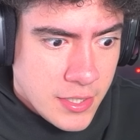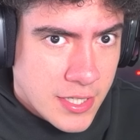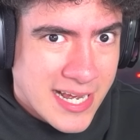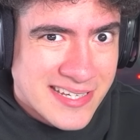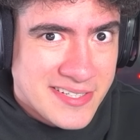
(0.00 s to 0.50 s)
y
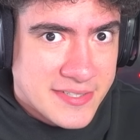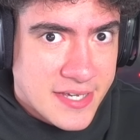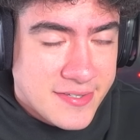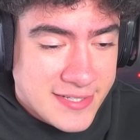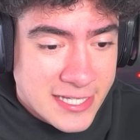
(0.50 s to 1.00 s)
casi
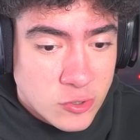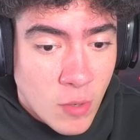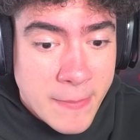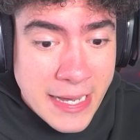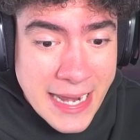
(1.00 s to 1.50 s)
600
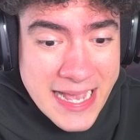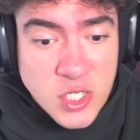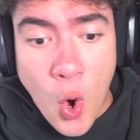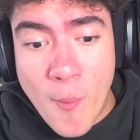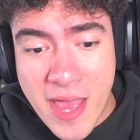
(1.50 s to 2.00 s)
mil likes.
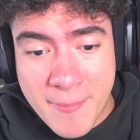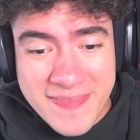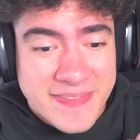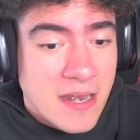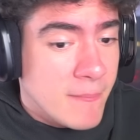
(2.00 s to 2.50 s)

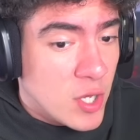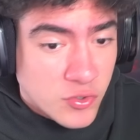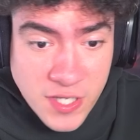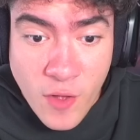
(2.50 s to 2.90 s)
Obviamente el mío se lo